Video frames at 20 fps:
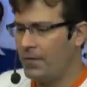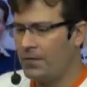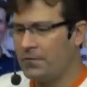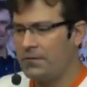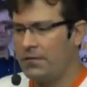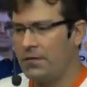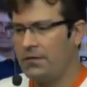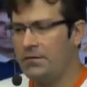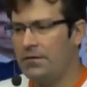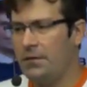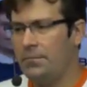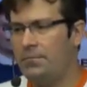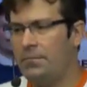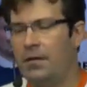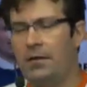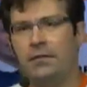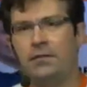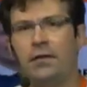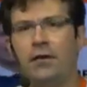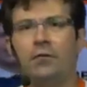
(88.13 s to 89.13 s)
isso aí tá
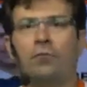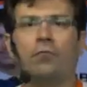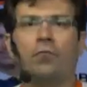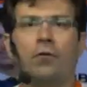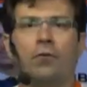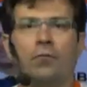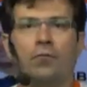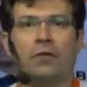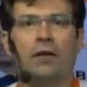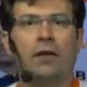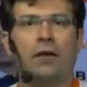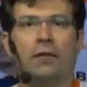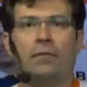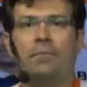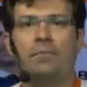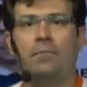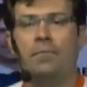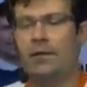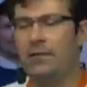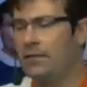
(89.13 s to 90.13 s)
bem tranquilo, cara.
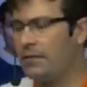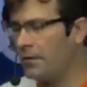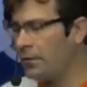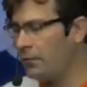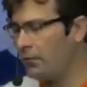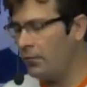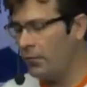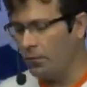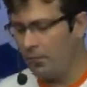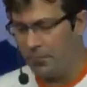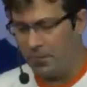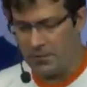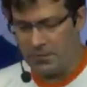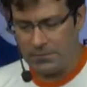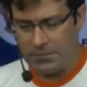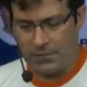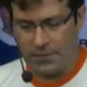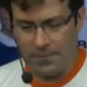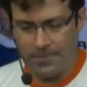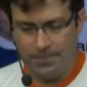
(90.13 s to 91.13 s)
Bem tranquilo
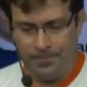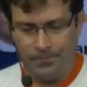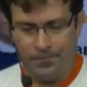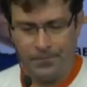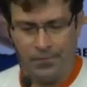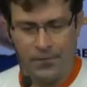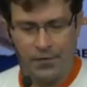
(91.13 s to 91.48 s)
mesmo, né?